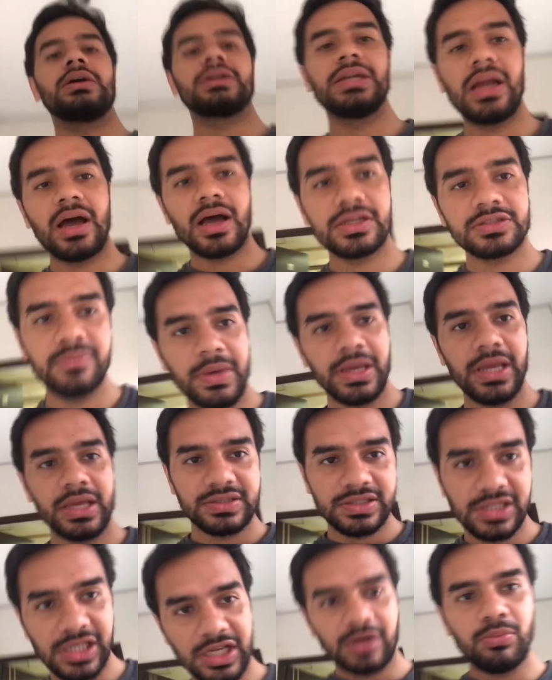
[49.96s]
तो क्लास में
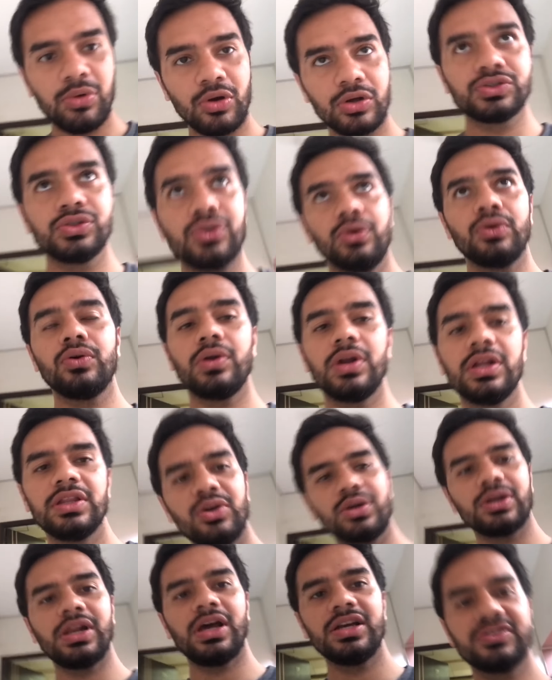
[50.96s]
एसी का बहुत शोर हो रहा
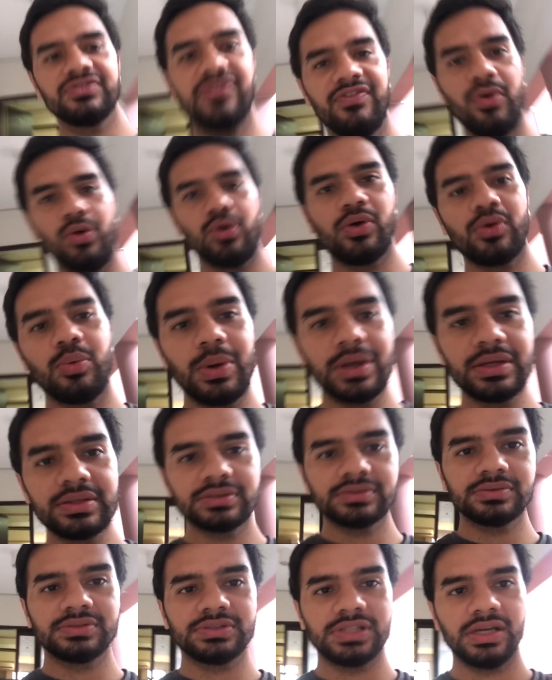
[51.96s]
था क्लास फोर
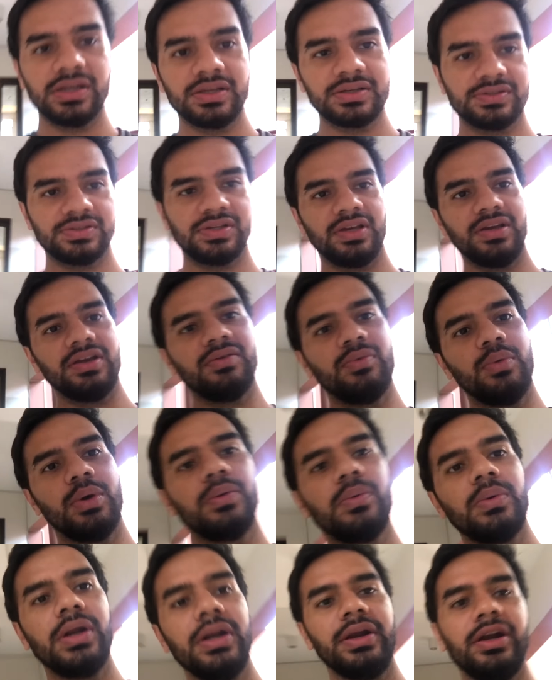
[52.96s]
वन सिक्स से
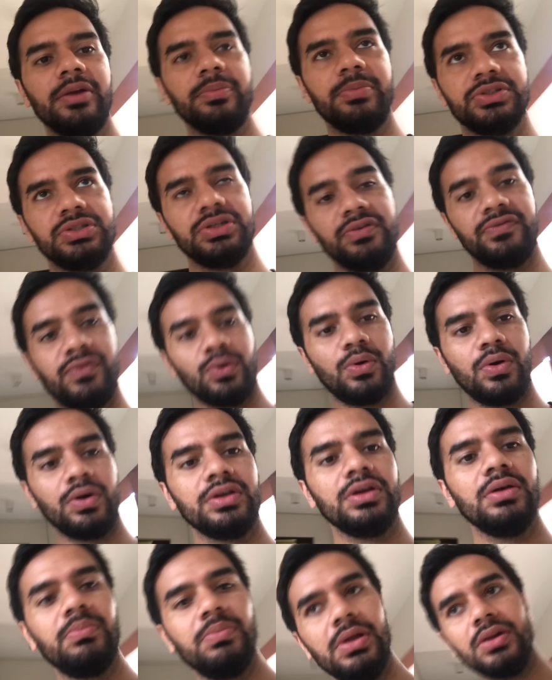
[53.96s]
वन वन एट पर शिफ्ट हो
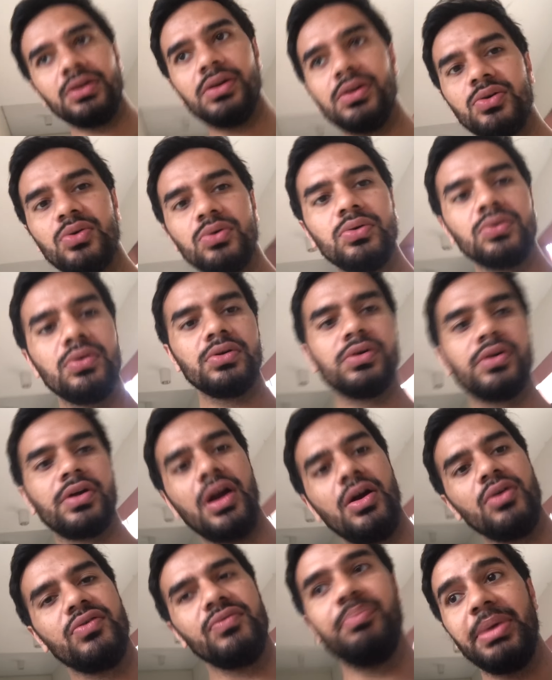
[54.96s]
गई है बिल्कुल
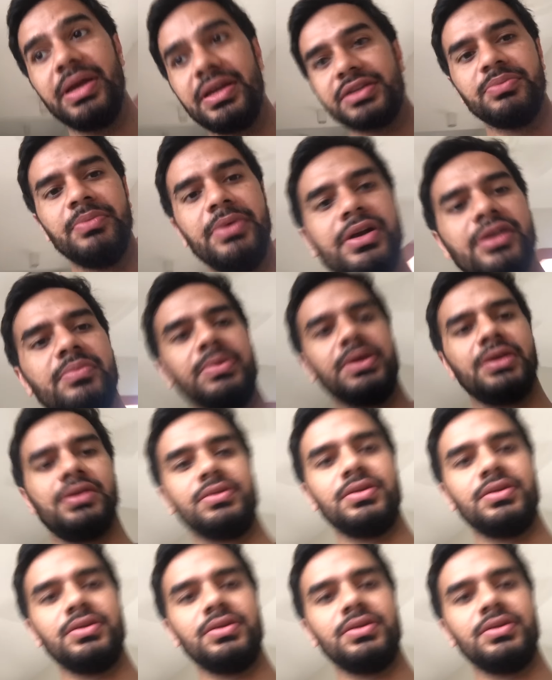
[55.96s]
ग्राउंड बेसमेंट में